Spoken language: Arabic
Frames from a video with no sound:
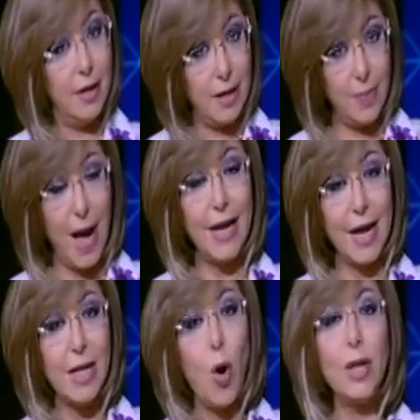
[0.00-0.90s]
يبقى احنا
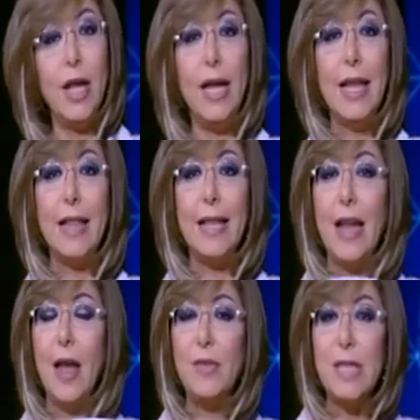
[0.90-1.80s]
كده واضحين
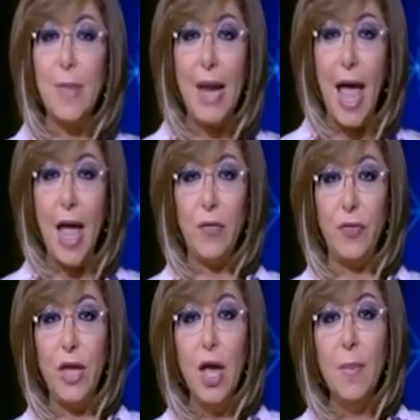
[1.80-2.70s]
عندنا نفس المناهج
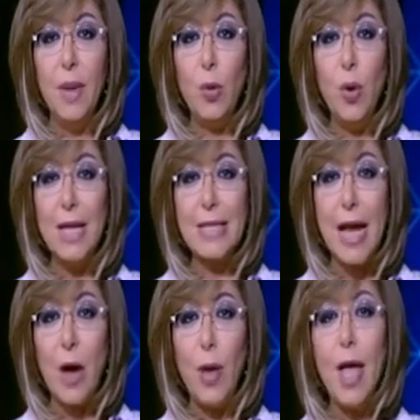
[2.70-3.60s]
في من اولى
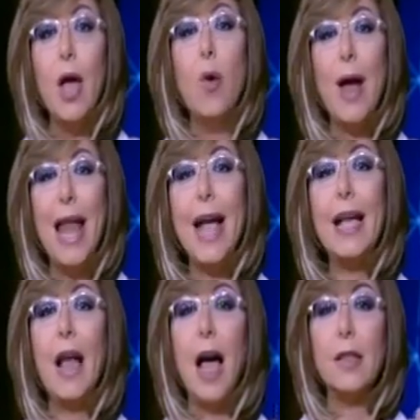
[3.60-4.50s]
ثانوي
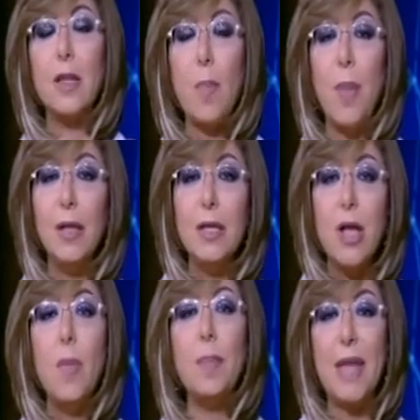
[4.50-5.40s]
ولكن هنطبق
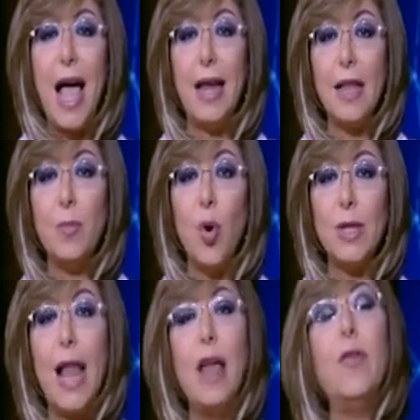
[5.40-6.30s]
نظام امتحانات
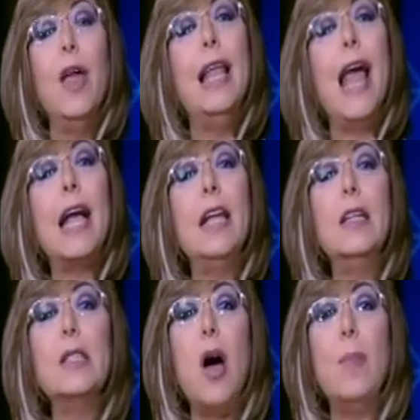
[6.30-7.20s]
مختلف لكن
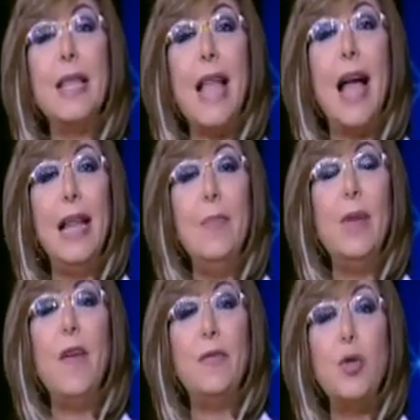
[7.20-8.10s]
نظام التعليم
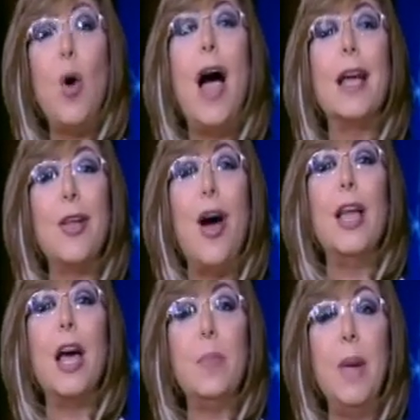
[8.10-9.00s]
نفسه
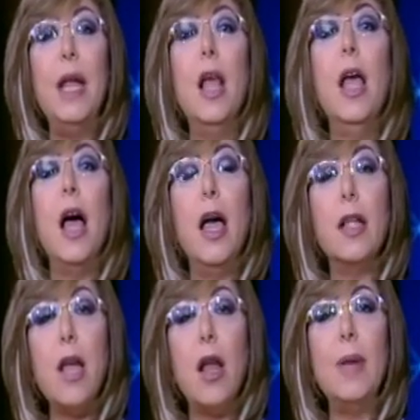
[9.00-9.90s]
هيتغير من آه،
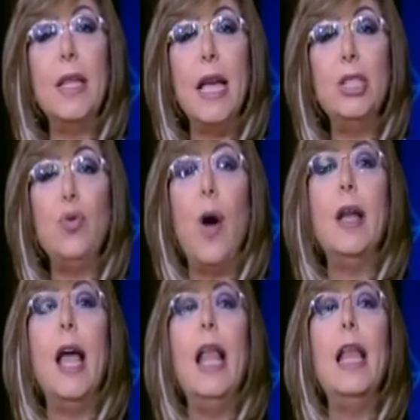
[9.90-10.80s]
طلبه كي جي 1
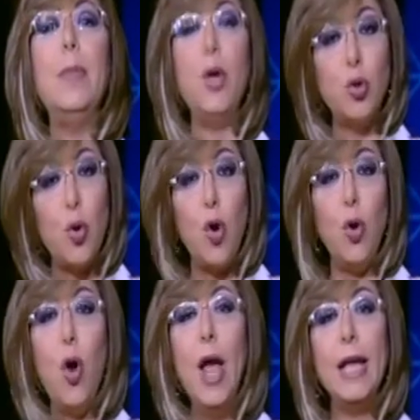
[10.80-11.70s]
اللي
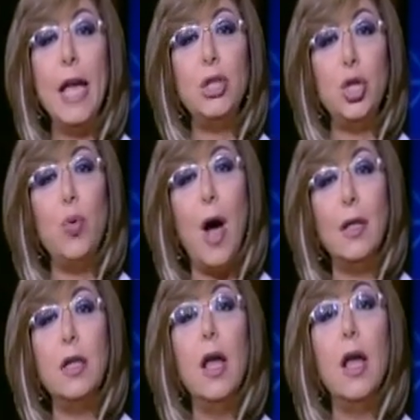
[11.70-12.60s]
بيدخلوا كي جي
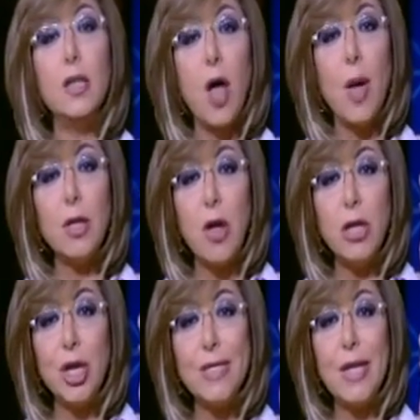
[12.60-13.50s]
1
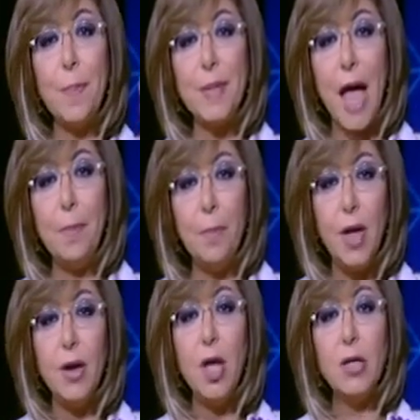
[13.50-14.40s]
18
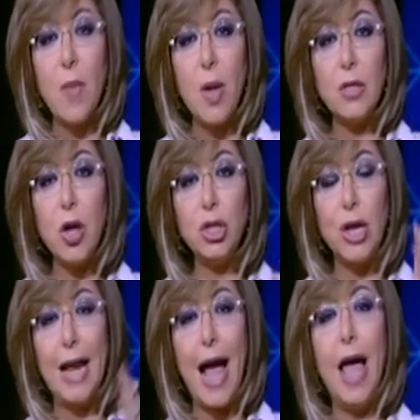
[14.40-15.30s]
سبتمبر
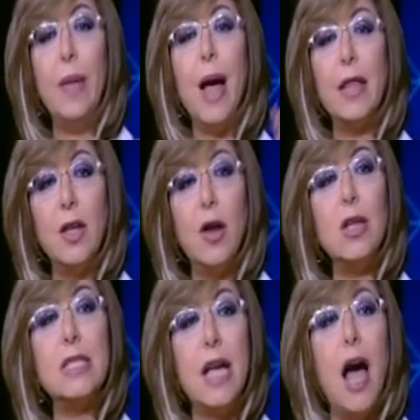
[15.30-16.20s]
18 العام
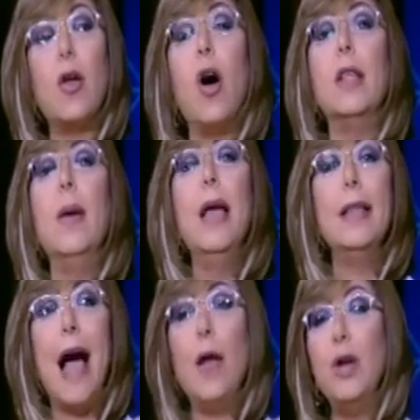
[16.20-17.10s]
الدراسي القادم
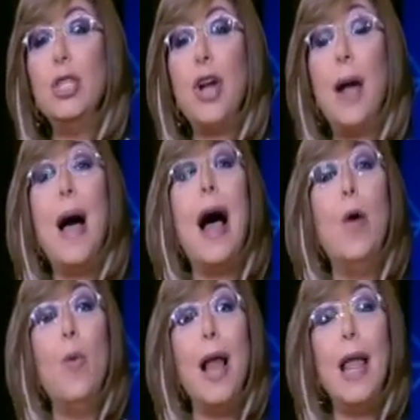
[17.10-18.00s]
تعالوا نشرح بقى
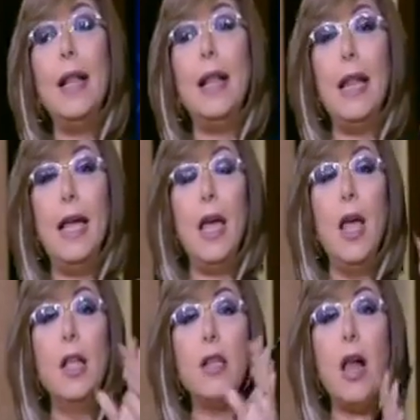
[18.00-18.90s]
اولا
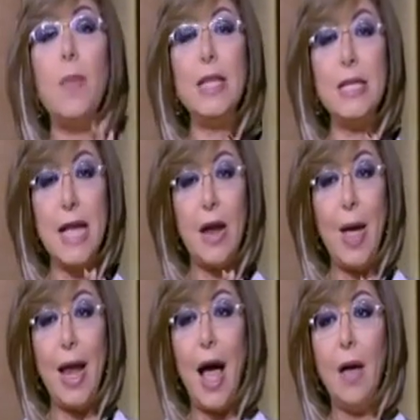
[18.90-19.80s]
لطلبه
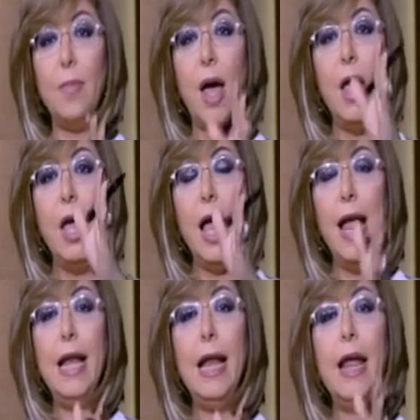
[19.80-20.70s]
الثانويه العامه
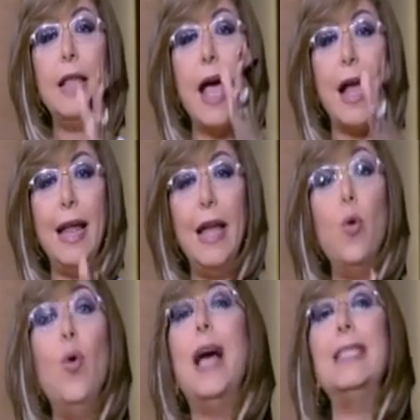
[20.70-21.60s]
اللي داخلين
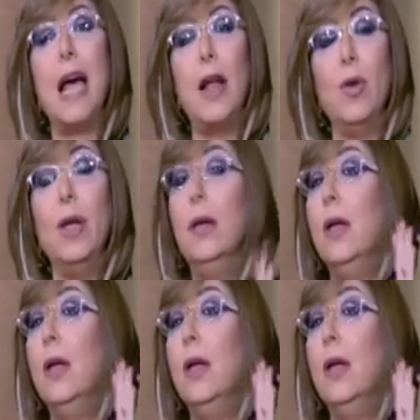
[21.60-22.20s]
اولى ثانوي